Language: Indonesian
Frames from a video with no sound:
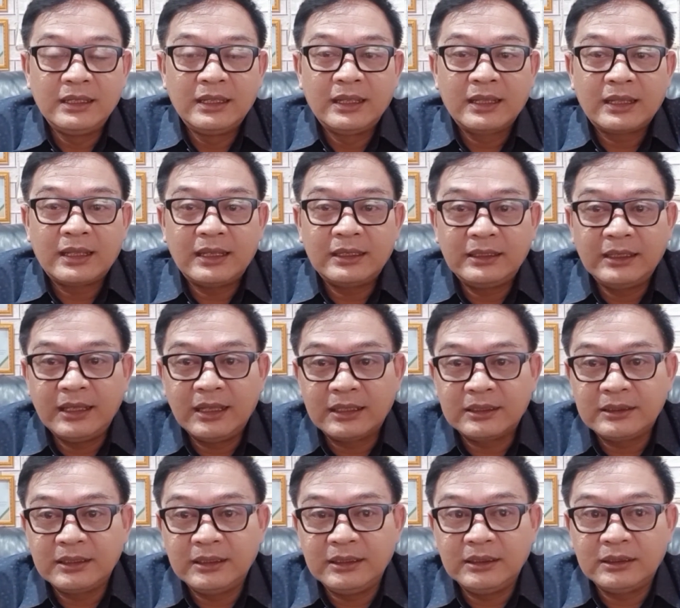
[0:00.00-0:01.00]
KDRT
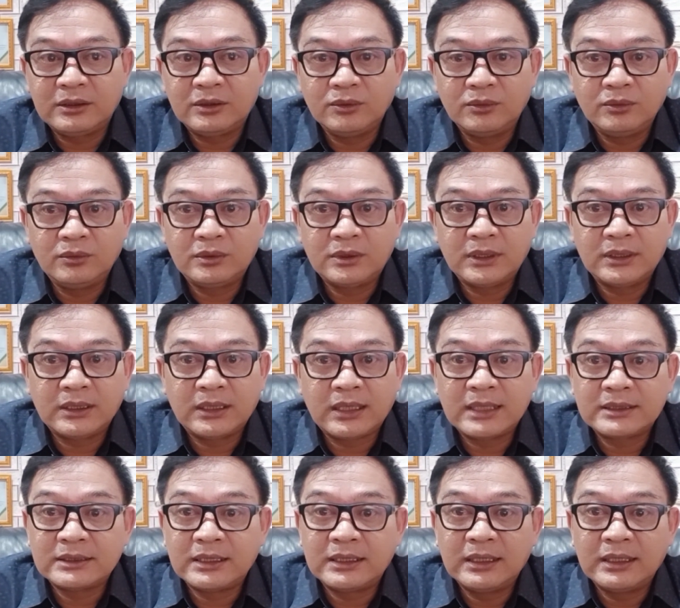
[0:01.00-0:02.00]
itu
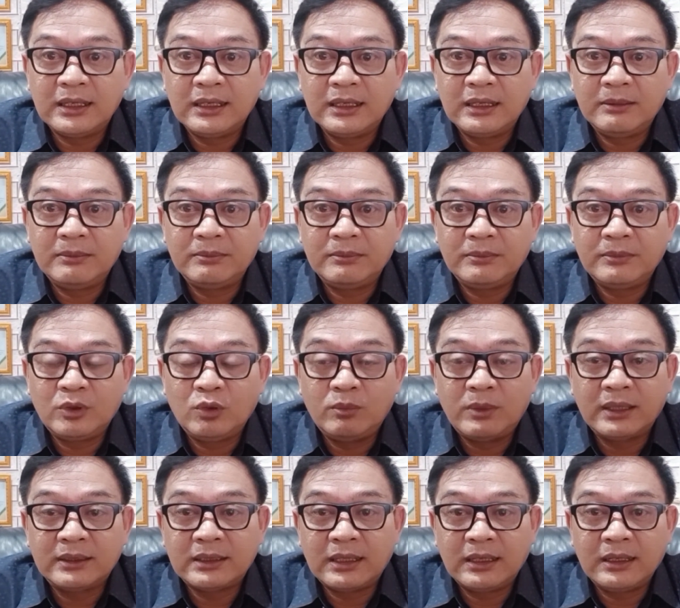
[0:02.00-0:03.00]
kekerasan dalam rumah
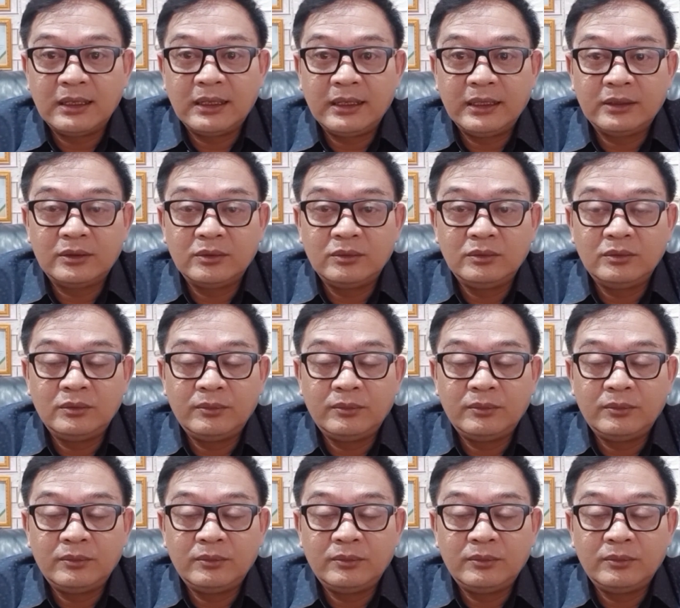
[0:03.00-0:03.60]
tangga itu